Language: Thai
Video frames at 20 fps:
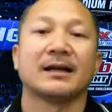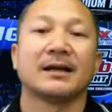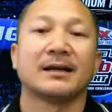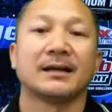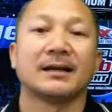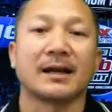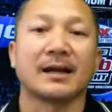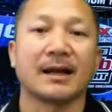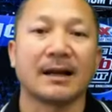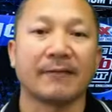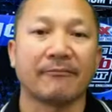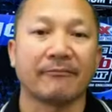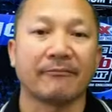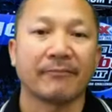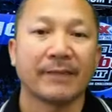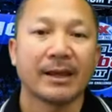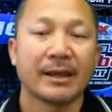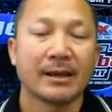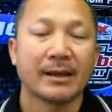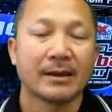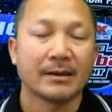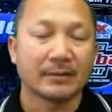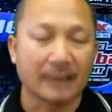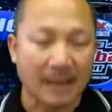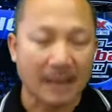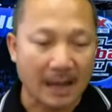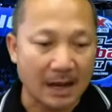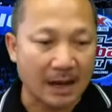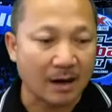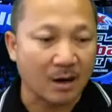นะครับ
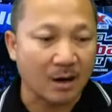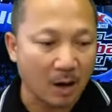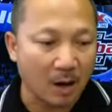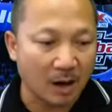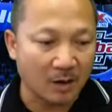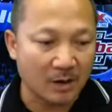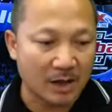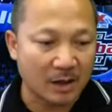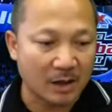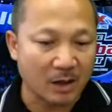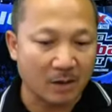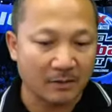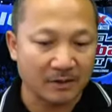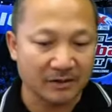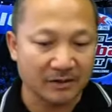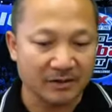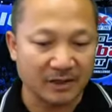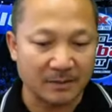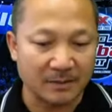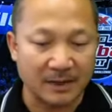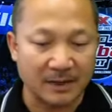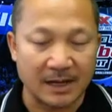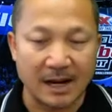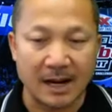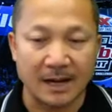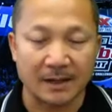ถ้าขออนุญาตก่อนวันที่4มีนา